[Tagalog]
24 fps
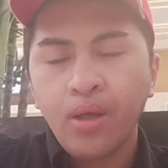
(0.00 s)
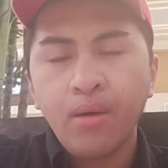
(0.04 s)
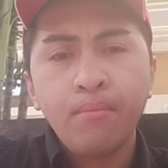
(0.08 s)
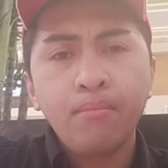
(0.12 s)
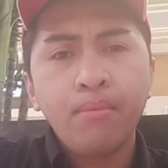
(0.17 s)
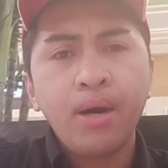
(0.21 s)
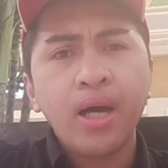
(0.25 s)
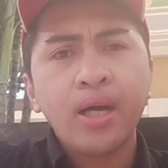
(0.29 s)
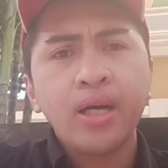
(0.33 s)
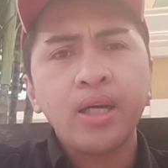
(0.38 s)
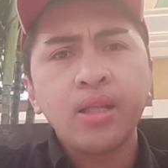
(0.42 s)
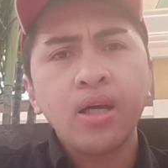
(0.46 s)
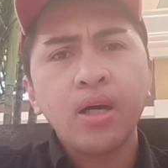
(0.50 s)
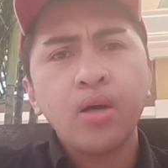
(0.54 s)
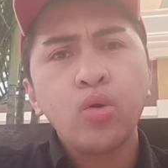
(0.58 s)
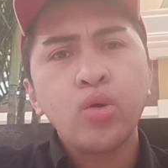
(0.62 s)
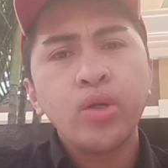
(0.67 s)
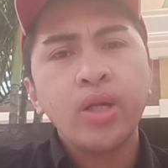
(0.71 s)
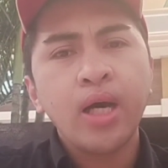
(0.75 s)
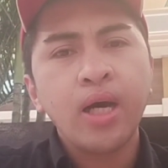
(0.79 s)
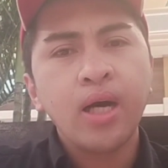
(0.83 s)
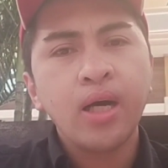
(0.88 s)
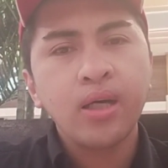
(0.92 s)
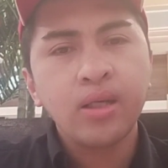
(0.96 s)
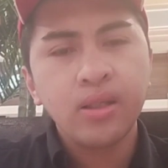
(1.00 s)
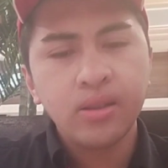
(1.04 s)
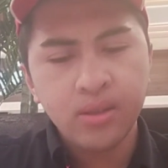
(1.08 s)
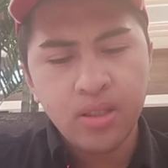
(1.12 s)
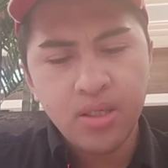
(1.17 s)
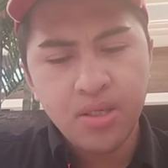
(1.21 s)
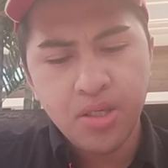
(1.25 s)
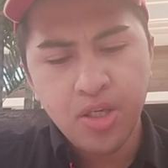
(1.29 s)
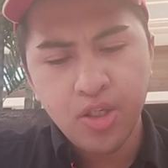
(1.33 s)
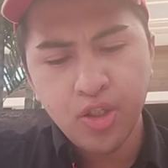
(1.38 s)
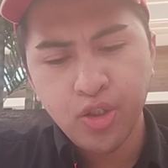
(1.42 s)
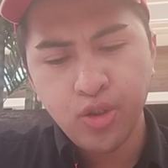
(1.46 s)
Bakit ako
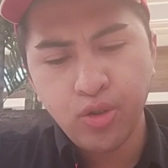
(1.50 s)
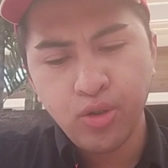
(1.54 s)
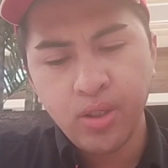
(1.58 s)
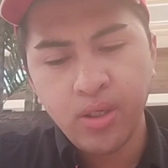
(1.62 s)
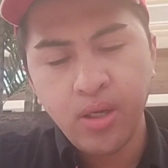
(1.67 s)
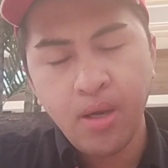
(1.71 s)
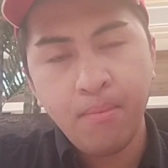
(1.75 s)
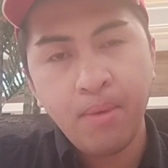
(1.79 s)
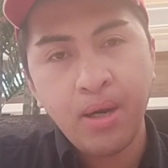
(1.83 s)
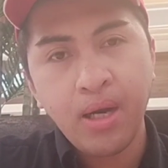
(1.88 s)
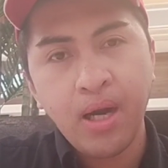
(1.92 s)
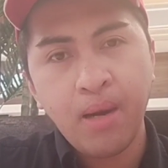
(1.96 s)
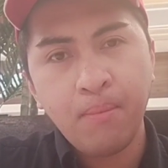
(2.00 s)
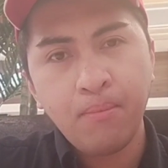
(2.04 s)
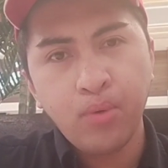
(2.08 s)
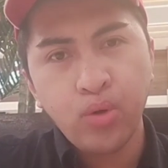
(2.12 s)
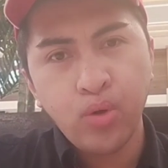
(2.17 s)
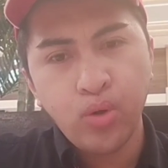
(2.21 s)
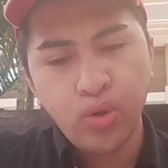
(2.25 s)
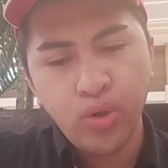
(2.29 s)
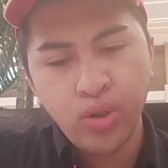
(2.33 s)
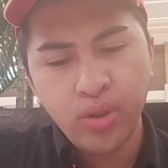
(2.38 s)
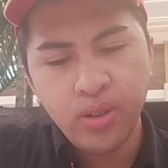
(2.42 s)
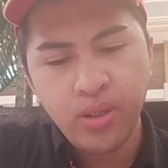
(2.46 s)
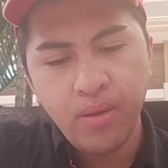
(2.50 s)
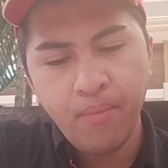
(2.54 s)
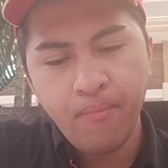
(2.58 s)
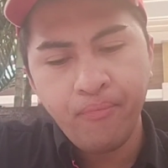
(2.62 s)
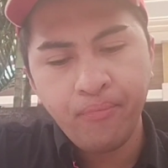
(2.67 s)
nag-decision na mag-abroad?